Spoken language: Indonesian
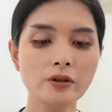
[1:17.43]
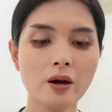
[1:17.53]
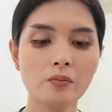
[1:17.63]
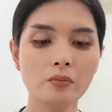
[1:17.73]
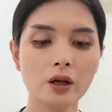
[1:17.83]

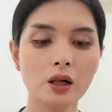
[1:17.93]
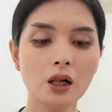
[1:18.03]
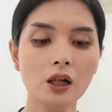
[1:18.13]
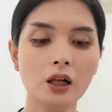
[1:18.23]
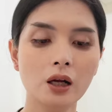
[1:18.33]

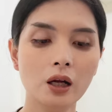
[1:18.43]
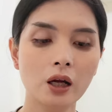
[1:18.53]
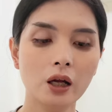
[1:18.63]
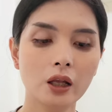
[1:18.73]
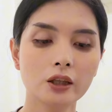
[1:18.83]
sambil
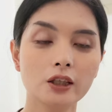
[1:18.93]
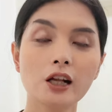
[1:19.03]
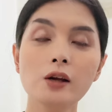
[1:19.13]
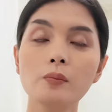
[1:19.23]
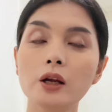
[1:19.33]

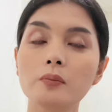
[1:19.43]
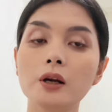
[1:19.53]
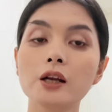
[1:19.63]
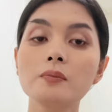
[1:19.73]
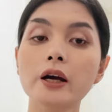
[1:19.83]
tarik
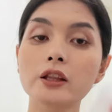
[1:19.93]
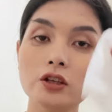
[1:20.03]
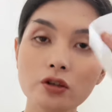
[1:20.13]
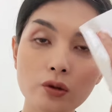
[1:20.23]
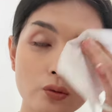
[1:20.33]
pelan-pelan pakai
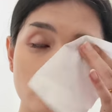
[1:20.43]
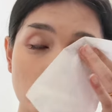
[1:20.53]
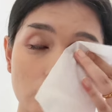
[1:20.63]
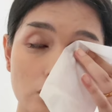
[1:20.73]
tisu